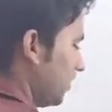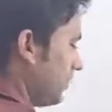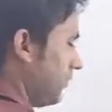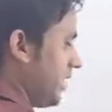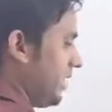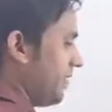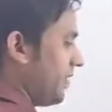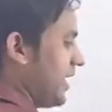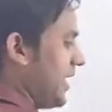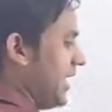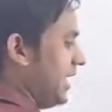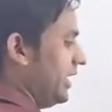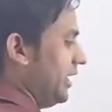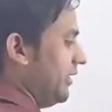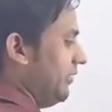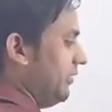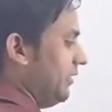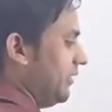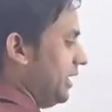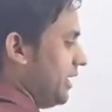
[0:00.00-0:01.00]
तो फाइव का
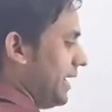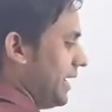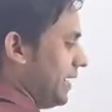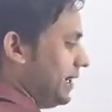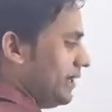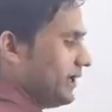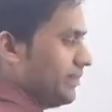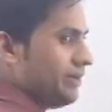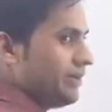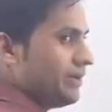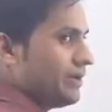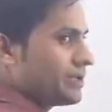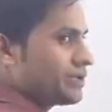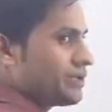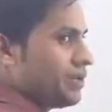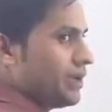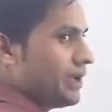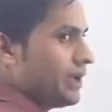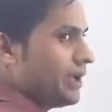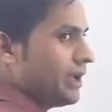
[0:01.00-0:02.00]
एडिटिव इन्वर्स
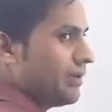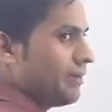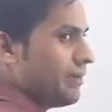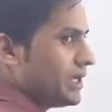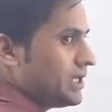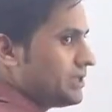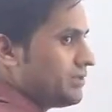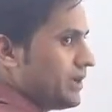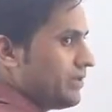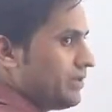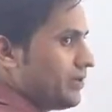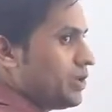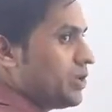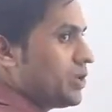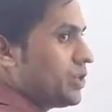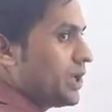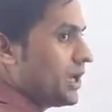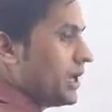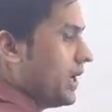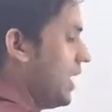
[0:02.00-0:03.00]
कौन है माइनस फाइव
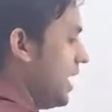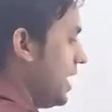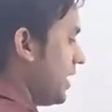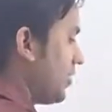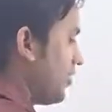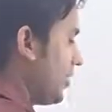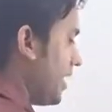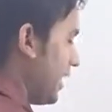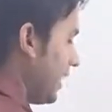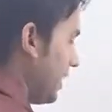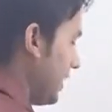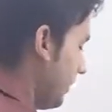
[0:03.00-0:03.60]
क्यों सर क्योंकि अगर